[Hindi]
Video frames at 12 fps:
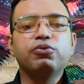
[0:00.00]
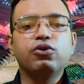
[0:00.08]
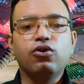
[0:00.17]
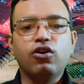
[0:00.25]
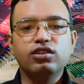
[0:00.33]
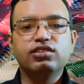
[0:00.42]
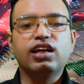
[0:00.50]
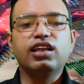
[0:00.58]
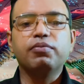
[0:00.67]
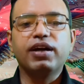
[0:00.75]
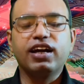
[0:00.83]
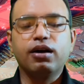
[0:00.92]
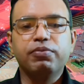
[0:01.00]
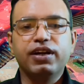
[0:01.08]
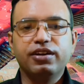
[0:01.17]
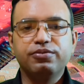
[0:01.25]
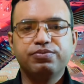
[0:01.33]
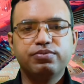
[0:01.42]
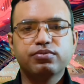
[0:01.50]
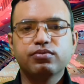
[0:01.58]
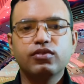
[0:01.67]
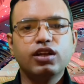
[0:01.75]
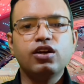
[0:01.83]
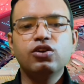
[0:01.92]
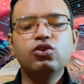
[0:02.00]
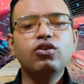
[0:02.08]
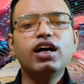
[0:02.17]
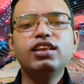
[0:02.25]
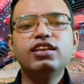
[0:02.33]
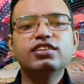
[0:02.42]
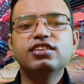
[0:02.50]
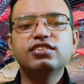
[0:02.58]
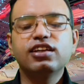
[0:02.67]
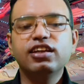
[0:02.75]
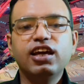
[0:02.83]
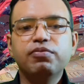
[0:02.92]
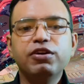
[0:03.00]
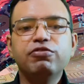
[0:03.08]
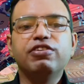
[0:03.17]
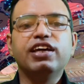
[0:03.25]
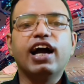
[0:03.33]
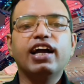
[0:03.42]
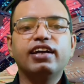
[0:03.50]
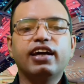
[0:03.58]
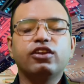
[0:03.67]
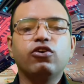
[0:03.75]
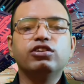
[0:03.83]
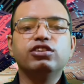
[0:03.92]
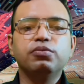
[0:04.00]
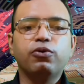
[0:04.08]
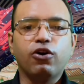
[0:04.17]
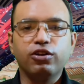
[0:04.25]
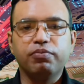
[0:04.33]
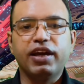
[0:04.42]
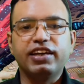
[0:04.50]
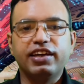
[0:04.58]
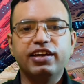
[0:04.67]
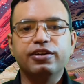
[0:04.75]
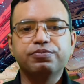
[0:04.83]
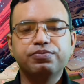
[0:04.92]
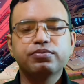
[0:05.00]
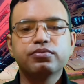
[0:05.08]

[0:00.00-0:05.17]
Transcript: में आपको और ज़्यादा महंगा पड़े तो अननेसेसरी अभी वी टेक्नोलॉजी बहुत महंगी है